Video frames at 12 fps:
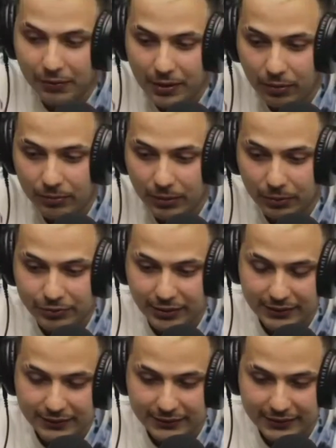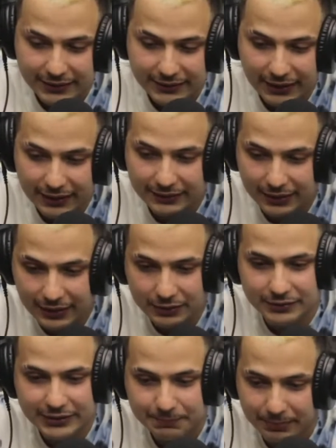eu, eu tinha 16
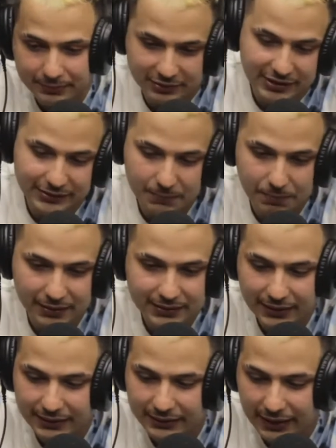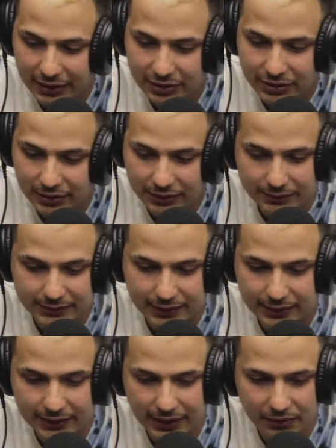anos, 16 pra 17 anos, tá
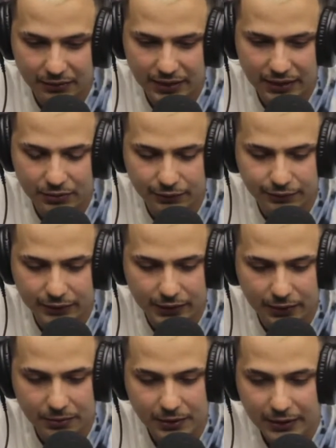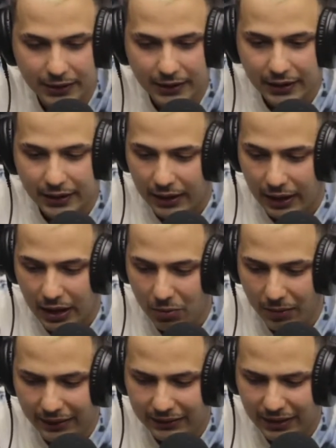ligado? Eu era novão. Aí
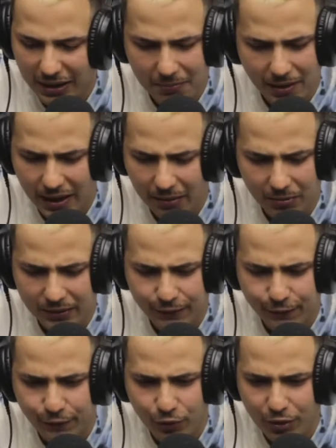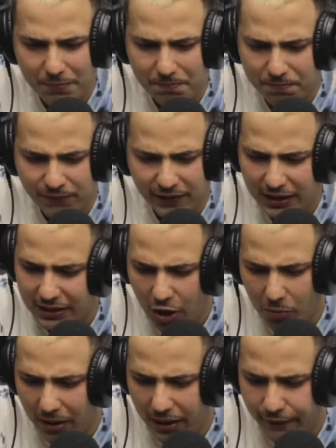eu entrei mesmo e fui. Falei, não,
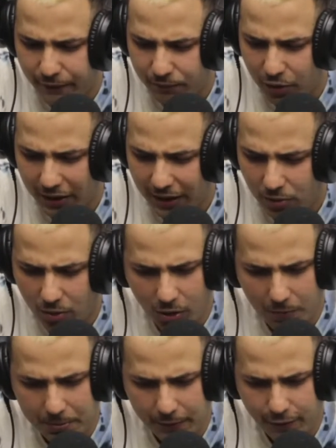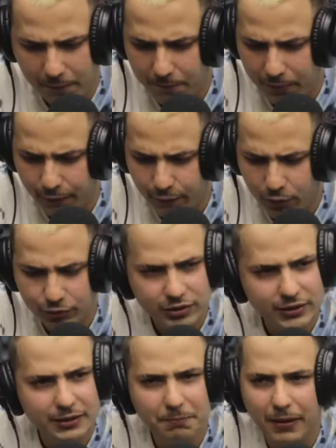mãe, eu, não é golpe, eu vou, eu vou
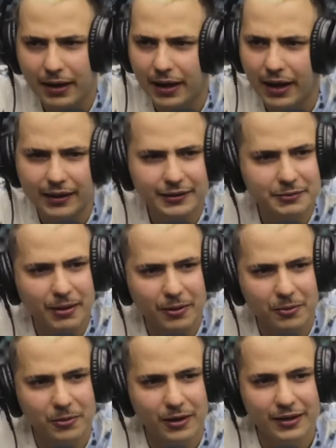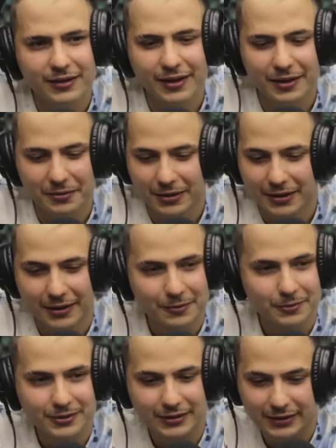conseguir pagar esses bagulho aí e tal.
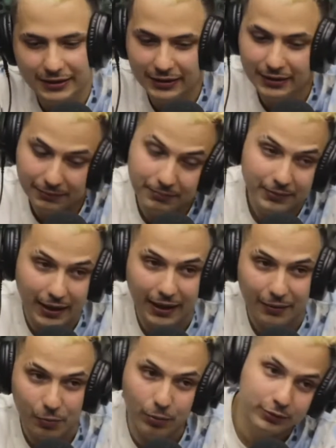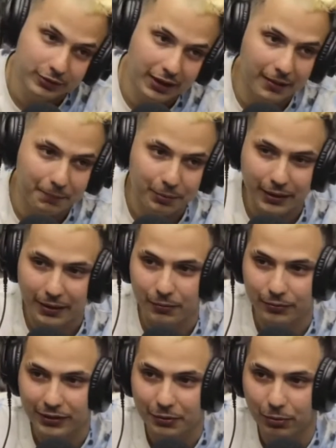Consegui, né, com outro trampo, né?
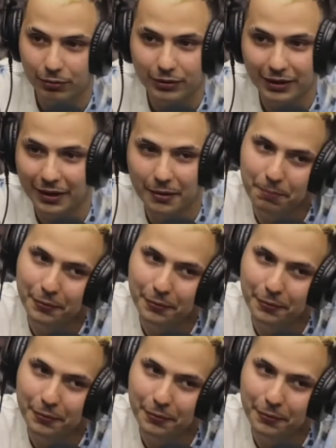Consegui com outro é. trampo.